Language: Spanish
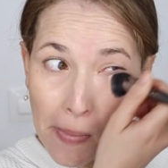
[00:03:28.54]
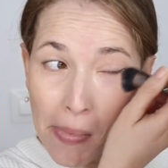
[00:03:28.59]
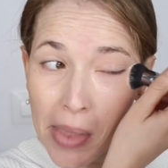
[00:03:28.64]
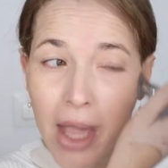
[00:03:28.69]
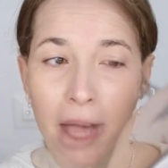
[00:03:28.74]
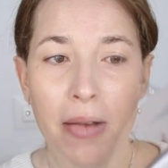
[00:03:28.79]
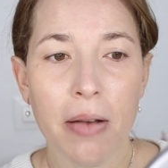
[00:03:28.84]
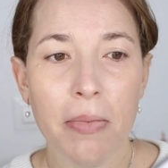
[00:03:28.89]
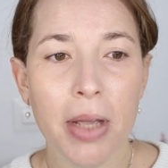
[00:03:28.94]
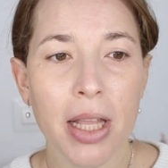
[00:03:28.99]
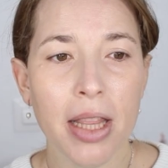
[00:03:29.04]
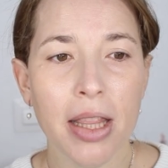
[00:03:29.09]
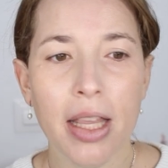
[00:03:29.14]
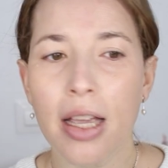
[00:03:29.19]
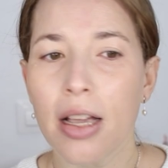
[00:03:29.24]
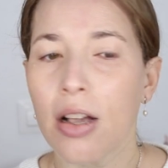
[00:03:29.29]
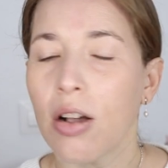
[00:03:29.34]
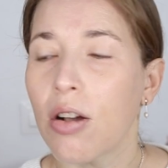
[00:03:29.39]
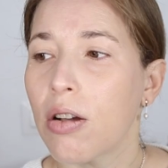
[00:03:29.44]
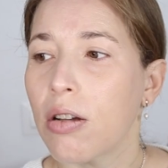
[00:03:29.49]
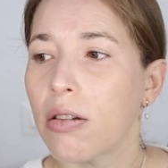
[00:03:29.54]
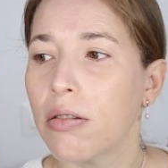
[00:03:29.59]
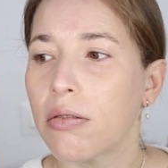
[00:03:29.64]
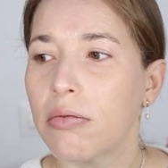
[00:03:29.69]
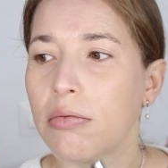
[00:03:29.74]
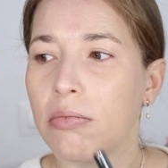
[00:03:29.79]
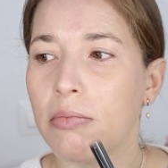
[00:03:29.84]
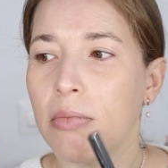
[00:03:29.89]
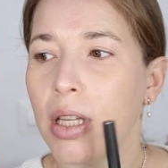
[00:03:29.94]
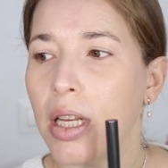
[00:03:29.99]
Realmente,
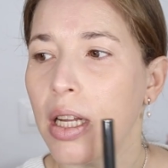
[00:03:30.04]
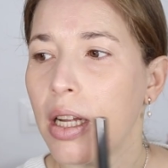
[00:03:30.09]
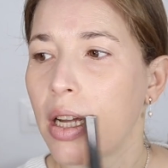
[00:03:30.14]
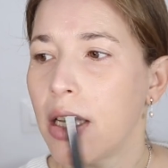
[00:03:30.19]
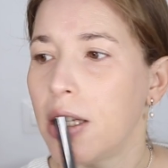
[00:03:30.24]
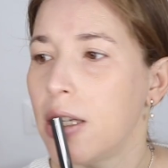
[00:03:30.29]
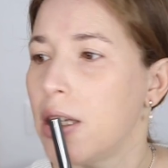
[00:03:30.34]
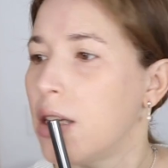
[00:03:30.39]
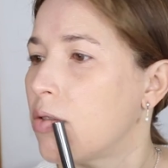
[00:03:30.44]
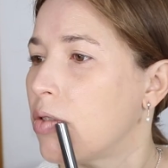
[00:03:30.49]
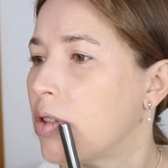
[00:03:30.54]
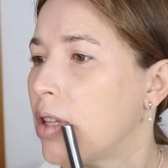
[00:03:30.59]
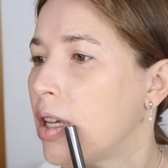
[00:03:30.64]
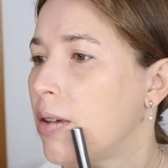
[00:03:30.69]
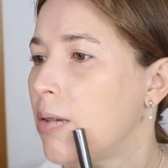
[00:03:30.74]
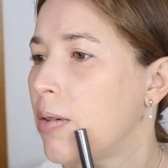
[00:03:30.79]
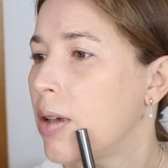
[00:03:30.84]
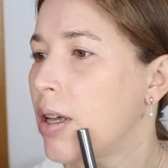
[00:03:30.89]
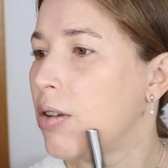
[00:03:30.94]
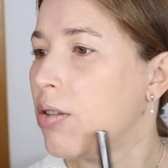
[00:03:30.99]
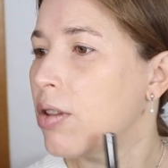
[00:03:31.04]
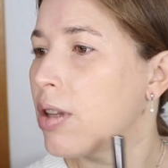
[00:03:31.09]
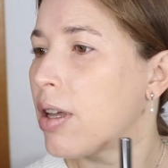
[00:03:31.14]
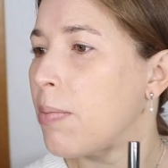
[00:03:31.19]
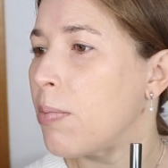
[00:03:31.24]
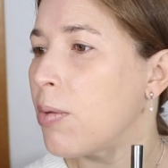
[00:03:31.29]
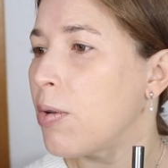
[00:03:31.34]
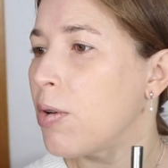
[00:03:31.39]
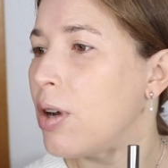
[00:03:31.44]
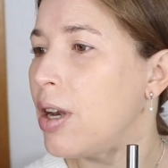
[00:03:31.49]
miren allí, ustedes vieron,
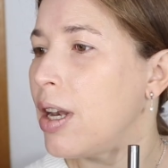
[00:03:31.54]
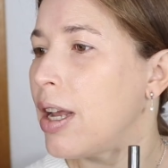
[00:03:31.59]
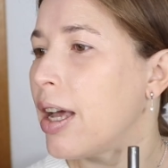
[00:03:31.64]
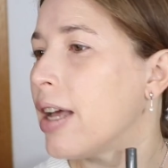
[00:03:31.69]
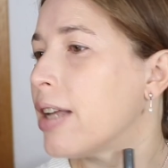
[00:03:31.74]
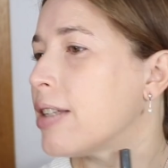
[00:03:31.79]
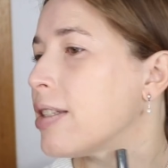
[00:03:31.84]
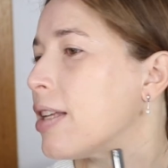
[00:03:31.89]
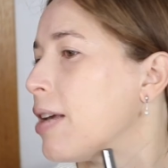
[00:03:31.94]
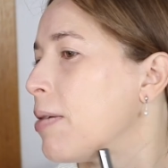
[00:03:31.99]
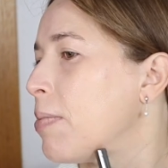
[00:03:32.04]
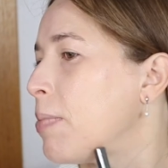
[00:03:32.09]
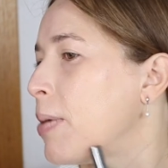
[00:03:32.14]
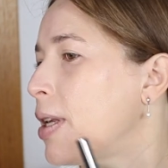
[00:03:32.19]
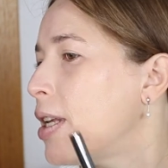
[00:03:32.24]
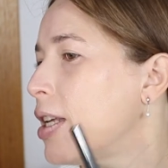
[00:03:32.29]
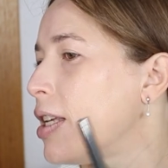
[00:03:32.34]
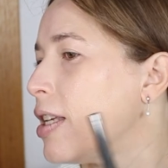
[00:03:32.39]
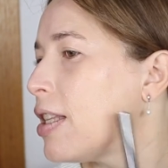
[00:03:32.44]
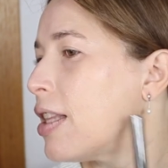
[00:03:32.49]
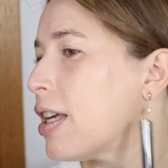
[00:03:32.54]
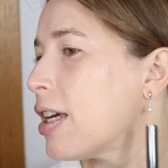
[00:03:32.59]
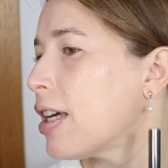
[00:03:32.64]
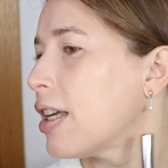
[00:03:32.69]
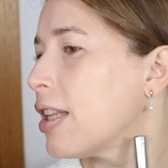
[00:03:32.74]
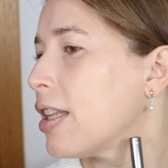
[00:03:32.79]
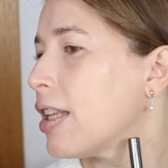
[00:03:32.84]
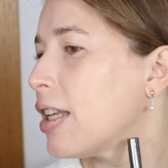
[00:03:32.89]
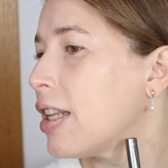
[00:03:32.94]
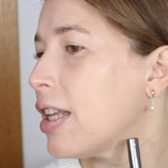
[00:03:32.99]
tapó las espinillitas
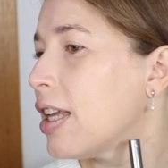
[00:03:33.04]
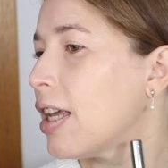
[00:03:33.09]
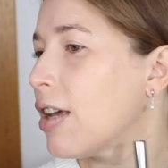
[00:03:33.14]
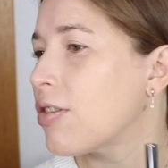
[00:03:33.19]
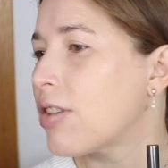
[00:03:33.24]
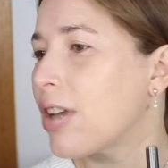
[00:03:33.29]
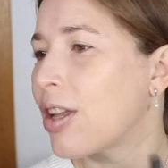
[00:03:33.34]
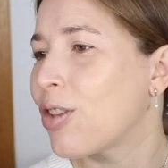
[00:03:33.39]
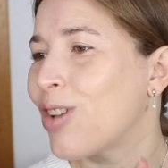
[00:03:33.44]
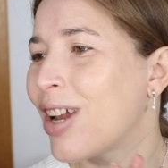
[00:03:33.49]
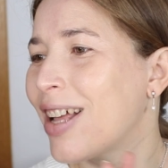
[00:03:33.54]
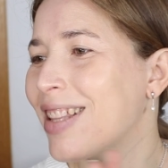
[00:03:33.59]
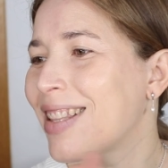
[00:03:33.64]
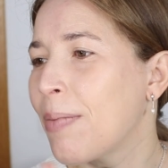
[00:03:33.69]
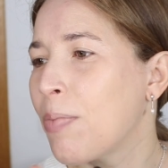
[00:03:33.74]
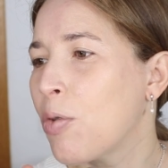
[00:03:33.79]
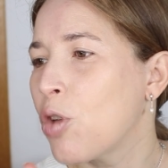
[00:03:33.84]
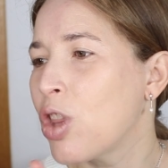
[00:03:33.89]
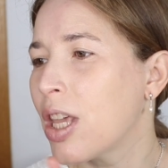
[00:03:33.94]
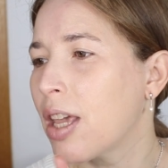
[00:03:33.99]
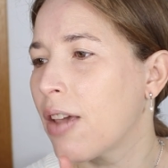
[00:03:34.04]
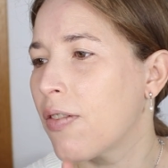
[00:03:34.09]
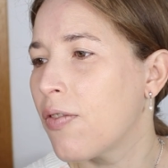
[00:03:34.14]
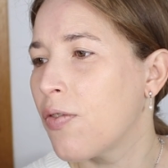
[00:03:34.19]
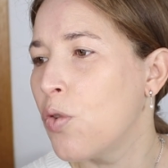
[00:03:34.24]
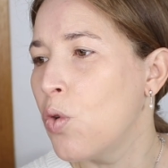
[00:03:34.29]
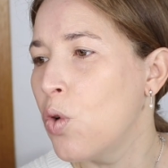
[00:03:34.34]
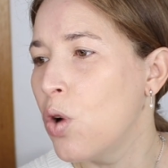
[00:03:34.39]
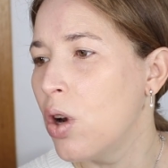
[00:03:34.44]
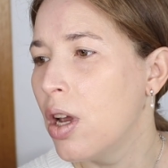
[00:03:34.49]
que tenía, o sea, no las tapó de que
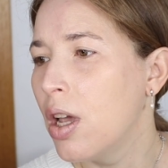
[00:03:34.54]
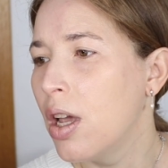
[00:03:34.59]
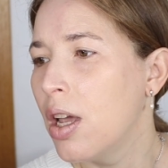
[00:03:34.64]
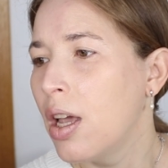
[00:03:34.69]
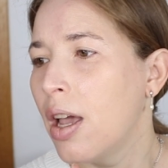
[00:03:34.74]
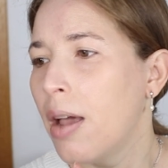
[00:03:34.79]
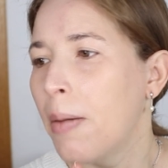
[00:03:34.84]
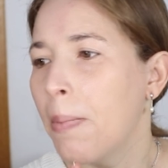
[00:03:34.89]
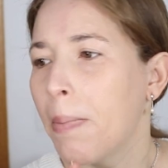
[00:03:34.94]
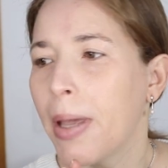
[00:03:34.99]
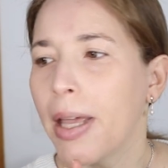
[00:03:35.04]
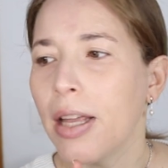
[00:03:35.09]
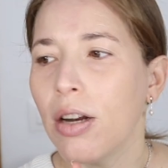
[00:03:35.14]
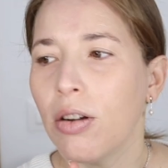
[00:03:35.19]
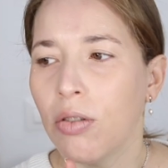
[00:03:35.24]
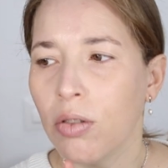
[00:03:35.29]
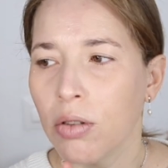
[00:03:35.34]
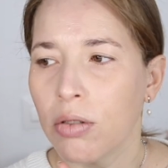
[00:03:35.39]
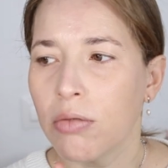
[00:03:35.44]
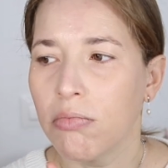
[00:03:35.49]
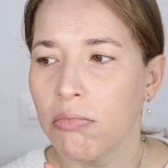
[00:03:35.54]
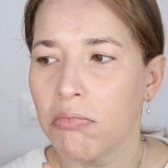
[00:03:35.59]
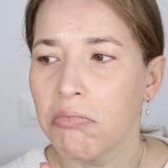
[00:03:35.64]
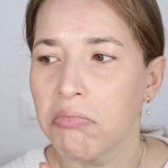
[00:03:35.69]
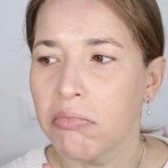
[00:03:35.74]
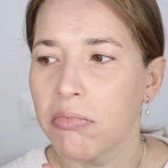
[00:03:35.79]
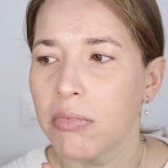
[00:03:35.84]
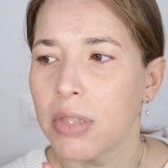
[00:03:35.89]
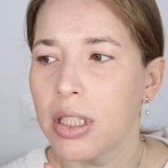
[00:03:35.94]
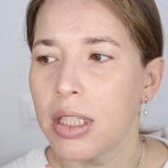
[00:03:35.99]
full, pero
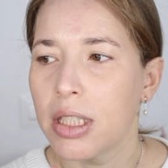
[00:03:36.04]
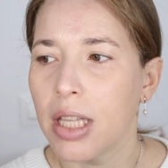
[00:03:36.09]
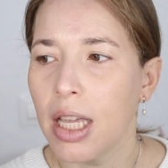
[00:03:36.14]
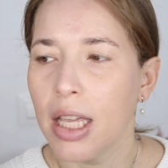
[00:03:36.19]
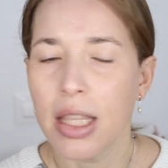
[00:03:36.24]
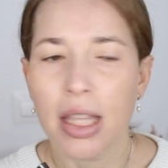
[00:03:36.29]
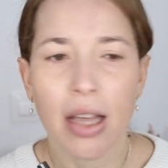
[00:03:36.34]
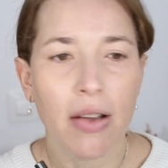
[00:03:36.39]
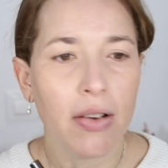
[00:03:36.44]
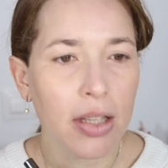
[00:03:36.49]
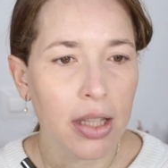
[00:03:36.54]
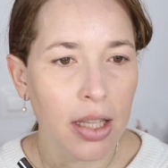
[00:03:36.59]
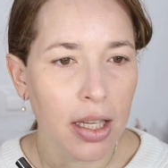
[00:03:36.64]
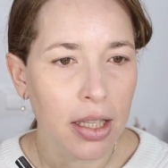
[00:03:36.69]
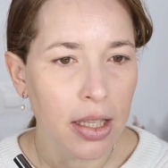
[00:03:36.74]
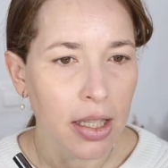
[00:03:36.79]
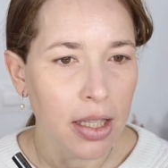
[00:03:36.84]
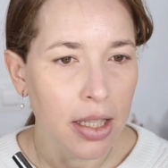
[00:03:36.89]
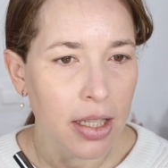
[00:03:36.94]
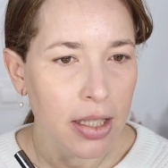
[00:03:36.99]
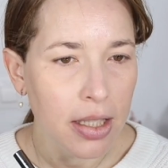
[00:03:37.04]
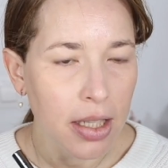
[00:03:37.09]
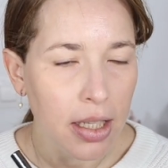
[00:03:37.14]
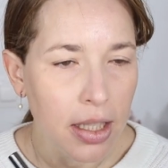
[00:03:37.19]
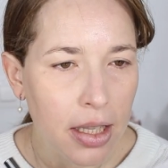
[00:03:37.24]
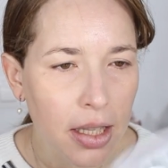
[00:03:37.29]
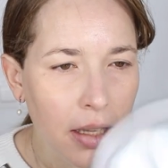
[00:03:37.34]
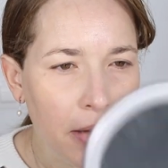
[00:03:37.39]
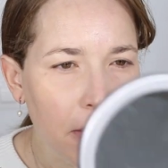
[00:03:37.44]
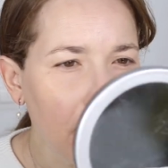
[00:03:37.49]
está bastante
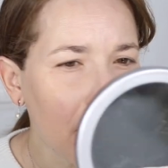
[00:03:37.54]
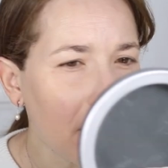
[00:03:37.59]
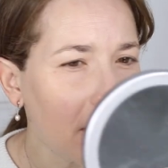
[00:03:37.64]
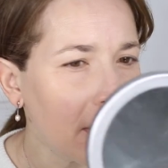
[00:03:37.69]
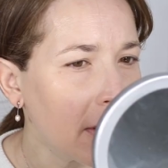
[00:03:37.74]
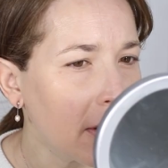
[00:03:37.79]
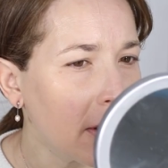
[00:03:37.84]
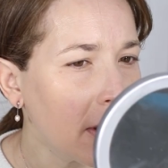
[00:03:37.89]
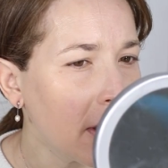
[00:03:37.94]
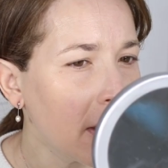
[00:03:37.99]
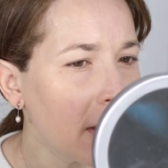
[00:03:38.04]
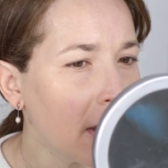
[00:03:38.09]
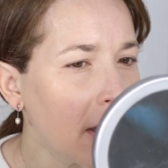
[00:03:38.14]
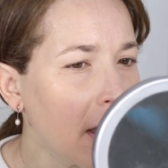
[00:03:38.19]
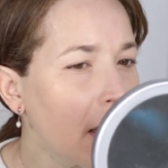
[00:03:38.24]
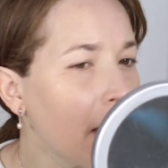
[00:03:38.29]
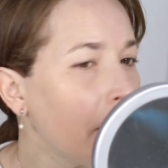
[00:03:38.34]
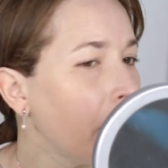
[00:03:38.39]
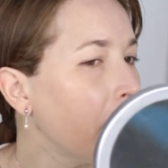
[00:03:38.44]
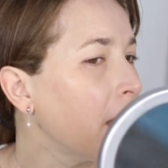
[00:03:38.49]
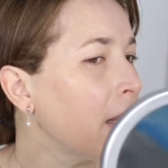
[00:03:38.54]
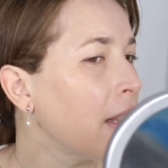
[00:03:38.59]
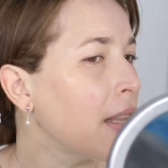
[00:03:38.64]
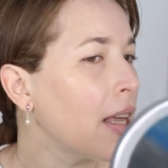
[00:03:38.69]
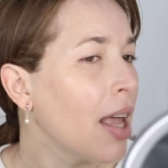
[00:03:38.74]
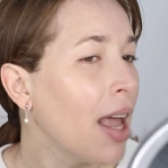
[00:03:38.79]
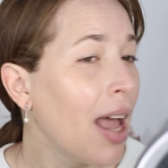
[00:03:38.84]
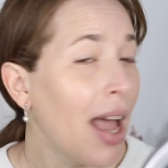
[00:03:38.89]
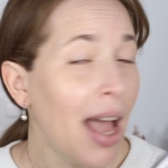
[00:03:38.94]
decente sinceramente,